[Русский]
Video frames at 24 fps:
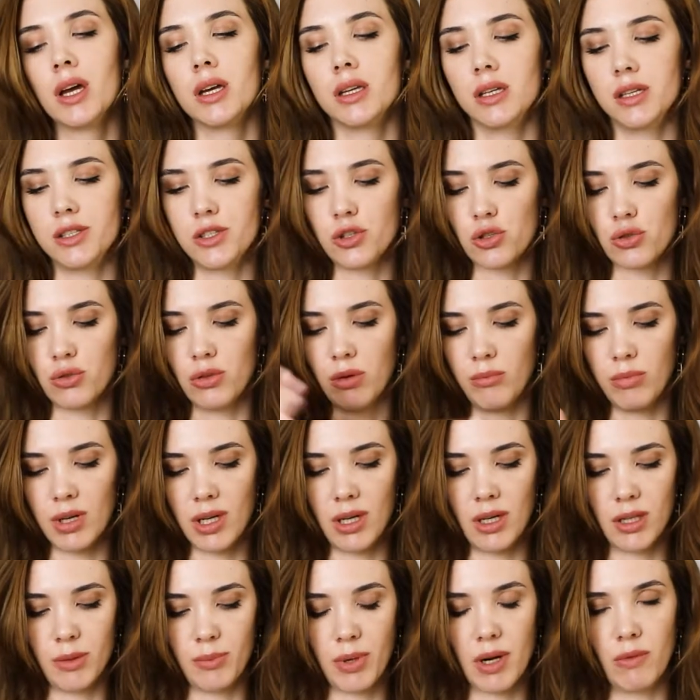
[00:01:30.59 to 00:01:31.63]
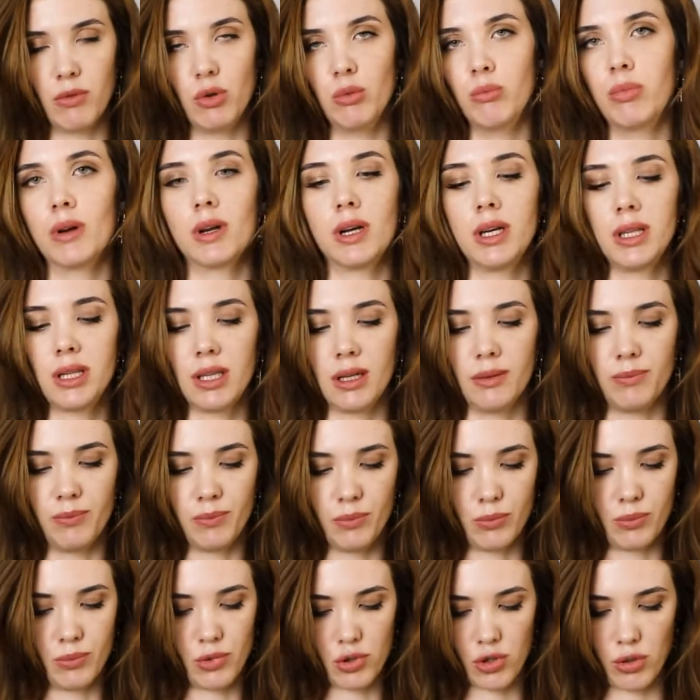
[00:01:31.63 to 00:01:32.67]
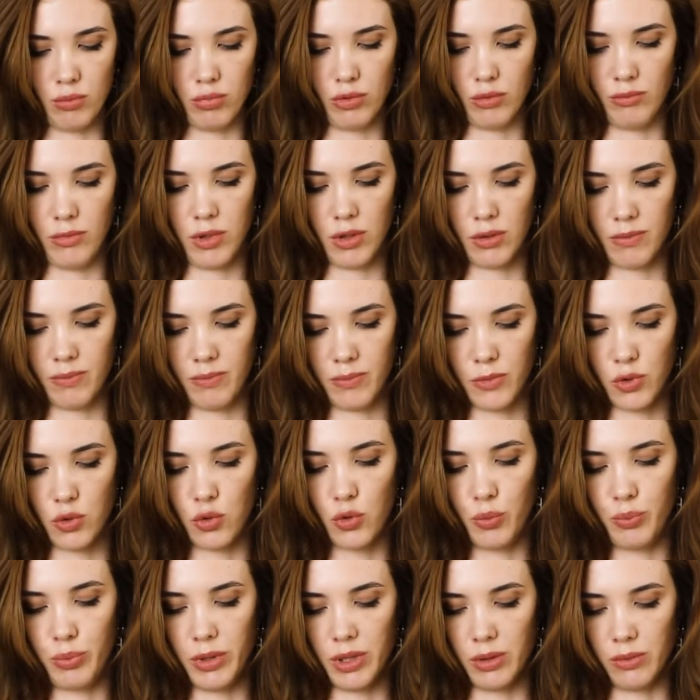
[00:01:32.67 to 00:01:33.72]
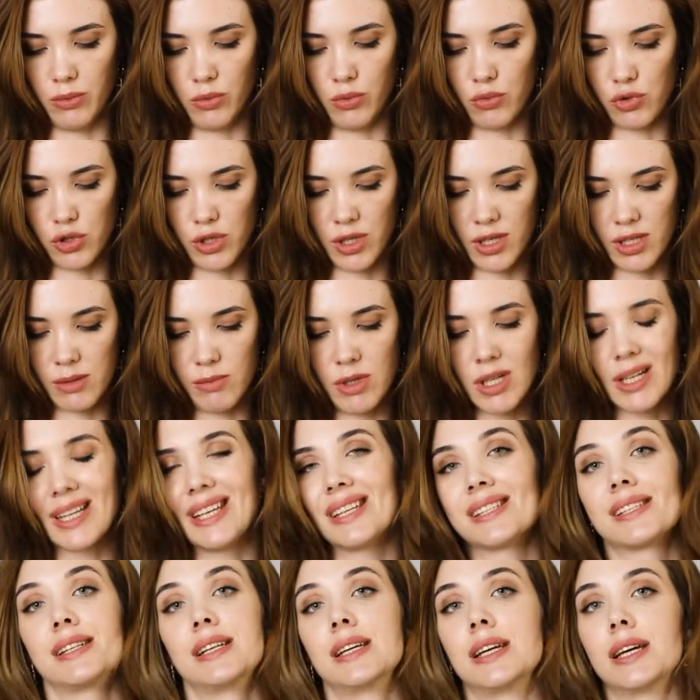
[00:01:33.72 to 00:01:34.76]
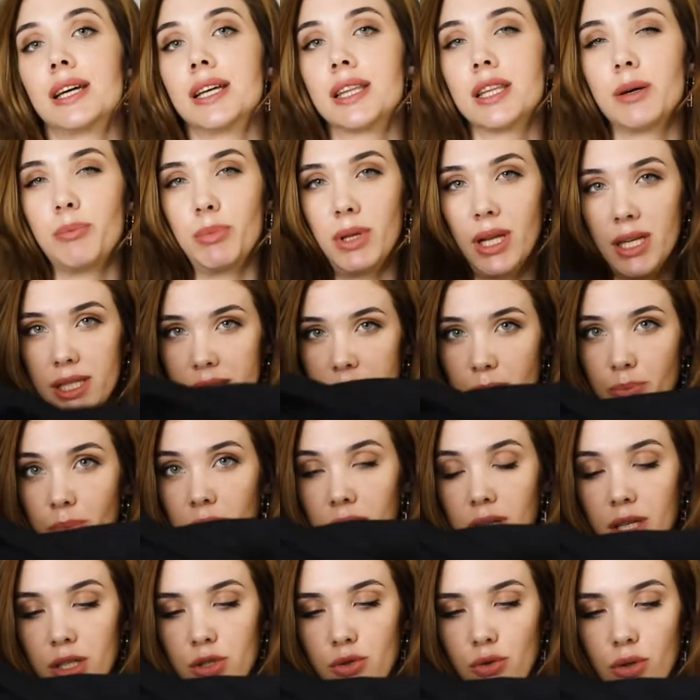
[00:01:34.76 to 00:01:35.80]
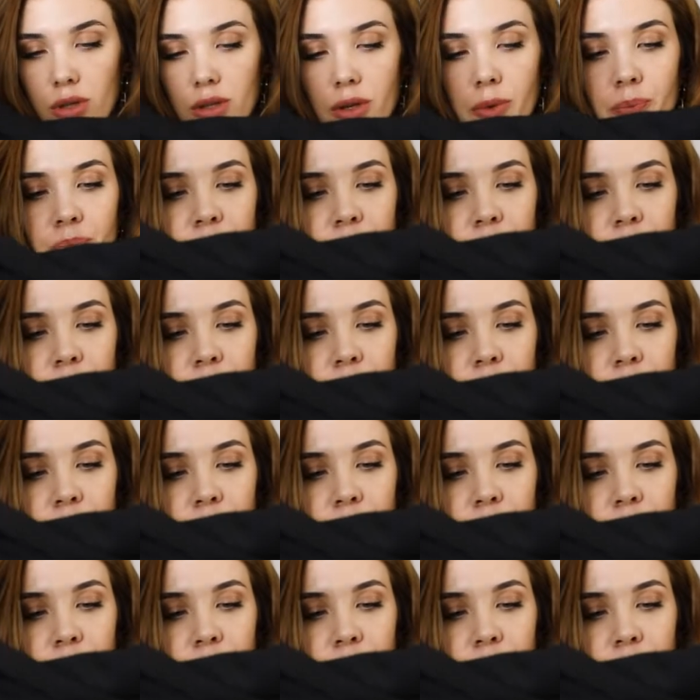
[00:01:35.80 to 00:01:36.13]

если что, отправлю брата, чтобы он мне купил нужный размер, если это платье подойдет.